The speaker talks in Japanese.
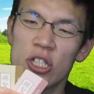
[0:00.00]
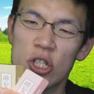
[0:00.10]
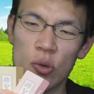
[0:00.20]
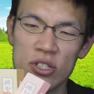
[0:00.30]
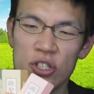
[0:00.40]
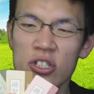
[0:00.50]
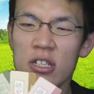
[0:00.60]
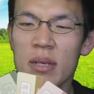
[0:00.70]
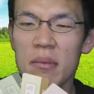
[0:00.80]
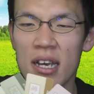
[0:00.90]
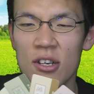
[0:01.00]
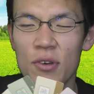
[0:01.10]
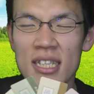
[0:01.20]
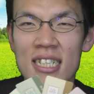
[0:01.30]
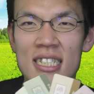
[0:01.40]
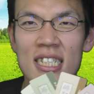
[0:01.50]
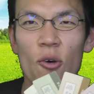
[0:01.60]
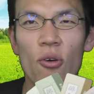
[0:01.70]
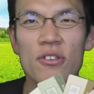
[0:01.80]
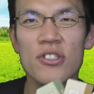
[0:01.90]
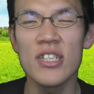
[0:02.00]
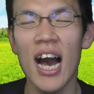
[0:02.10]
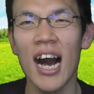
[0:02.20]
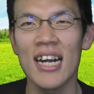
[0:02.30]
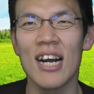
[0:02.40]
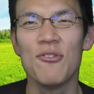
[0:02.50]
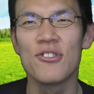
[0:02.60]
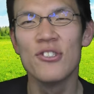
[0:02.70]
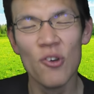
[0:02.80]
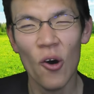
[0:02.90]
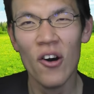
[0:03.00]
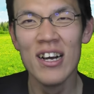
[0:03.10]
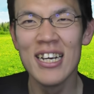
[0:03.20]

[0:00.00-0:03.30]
初中見舞い私に送るや赤服を